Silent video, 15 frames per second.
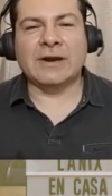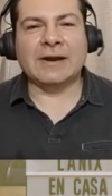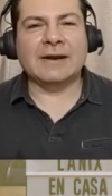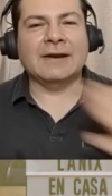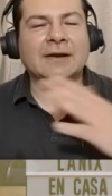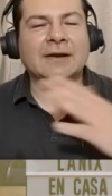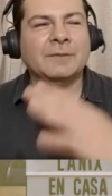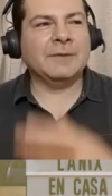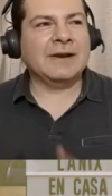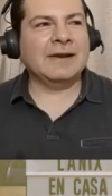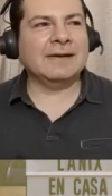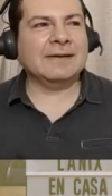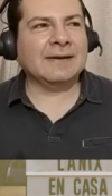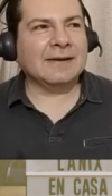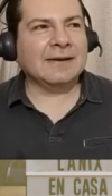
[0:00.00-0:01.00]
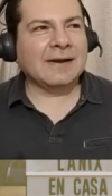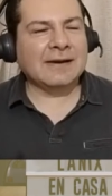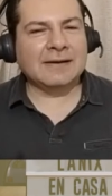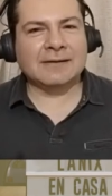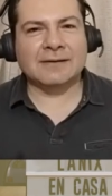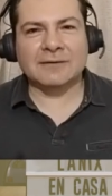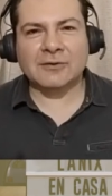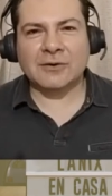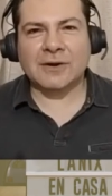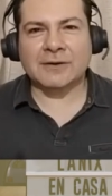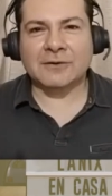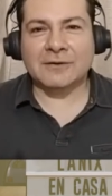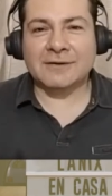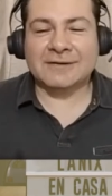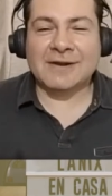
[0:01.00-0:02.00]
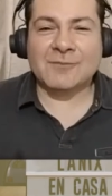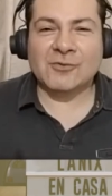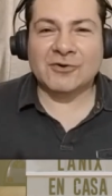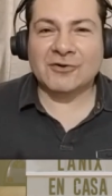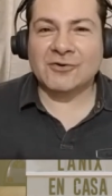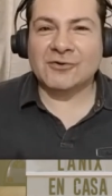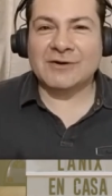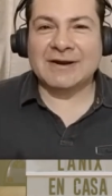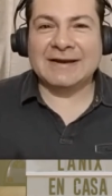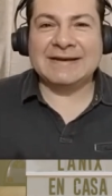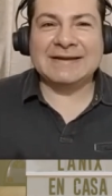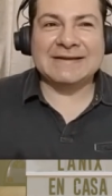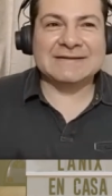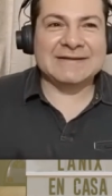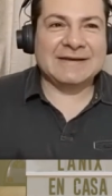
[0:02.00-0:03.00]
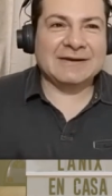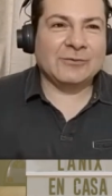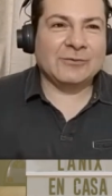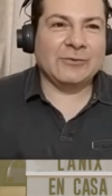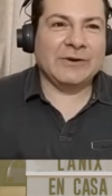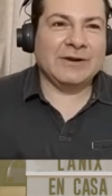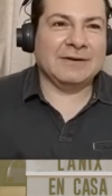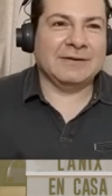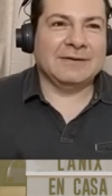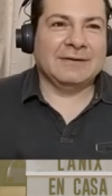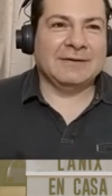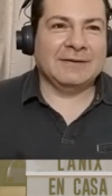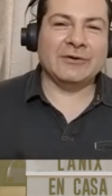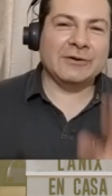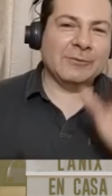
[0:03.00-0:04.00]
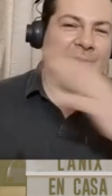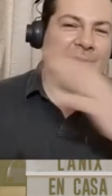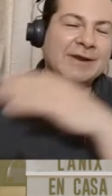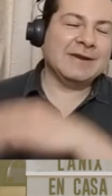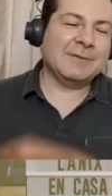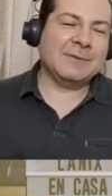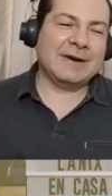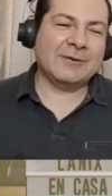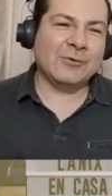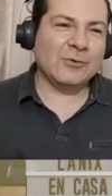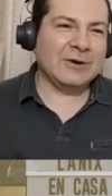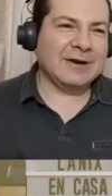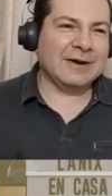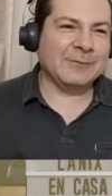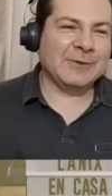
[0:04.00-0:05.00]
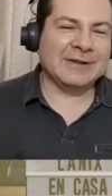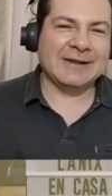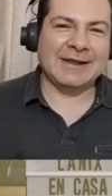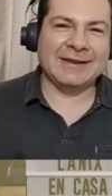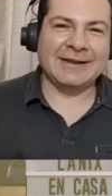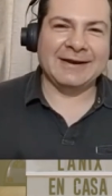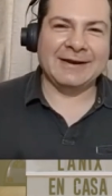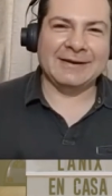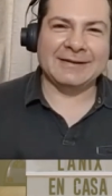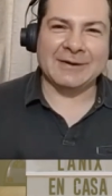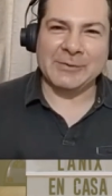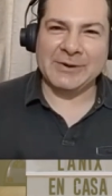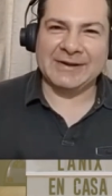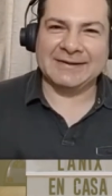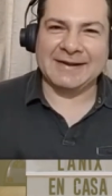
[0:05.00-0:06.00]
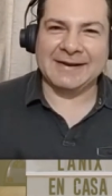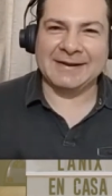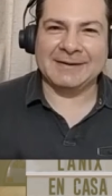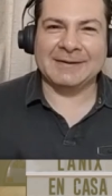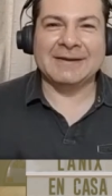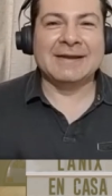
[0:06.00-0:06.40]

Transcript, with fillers: Oigan, en Experiencias Lanix en esta ocasión estamos con DJ Queen, pero yo le voy a llamar Juli la mitad de la entrevista.